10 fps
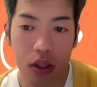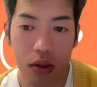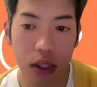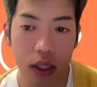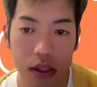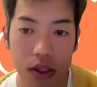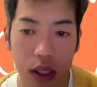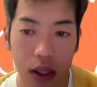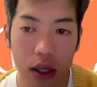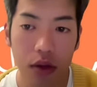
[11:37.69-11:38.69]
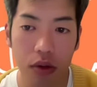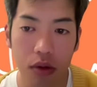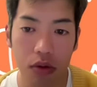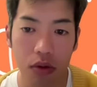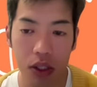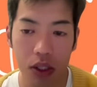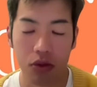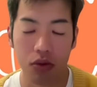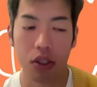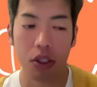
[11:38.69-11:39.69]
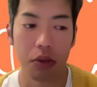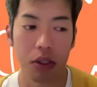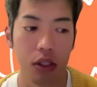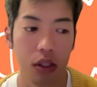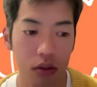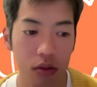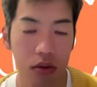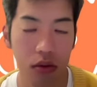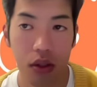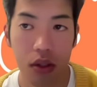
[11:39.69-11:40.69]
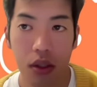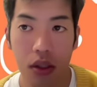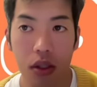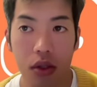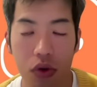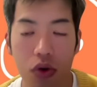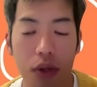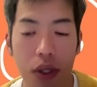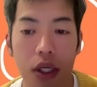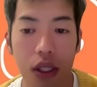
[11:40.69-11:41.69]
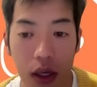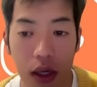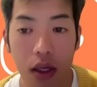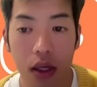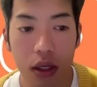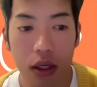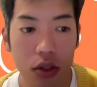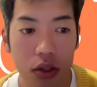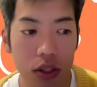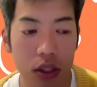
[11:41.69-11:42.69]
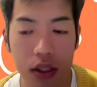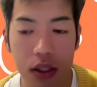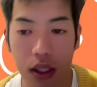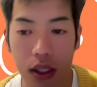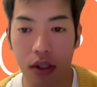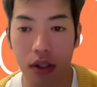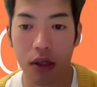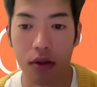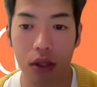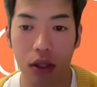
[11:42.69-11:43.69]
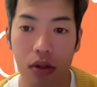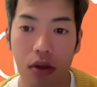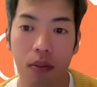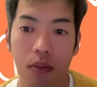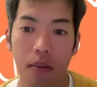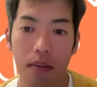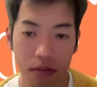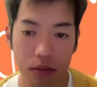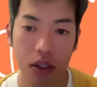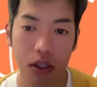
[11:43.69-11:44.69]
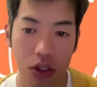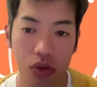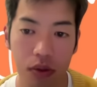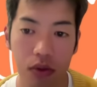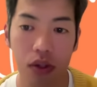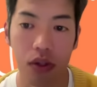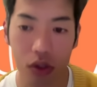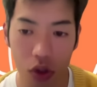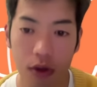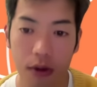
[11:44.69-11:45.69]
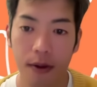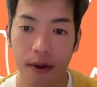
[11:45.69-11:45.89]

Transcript: 古谷先生がね、言ってるのを私紹介しましたけど、土曜日にね、急にいきなり採決だけやるなんていうのは、まあまあ難しいと思うんですよ。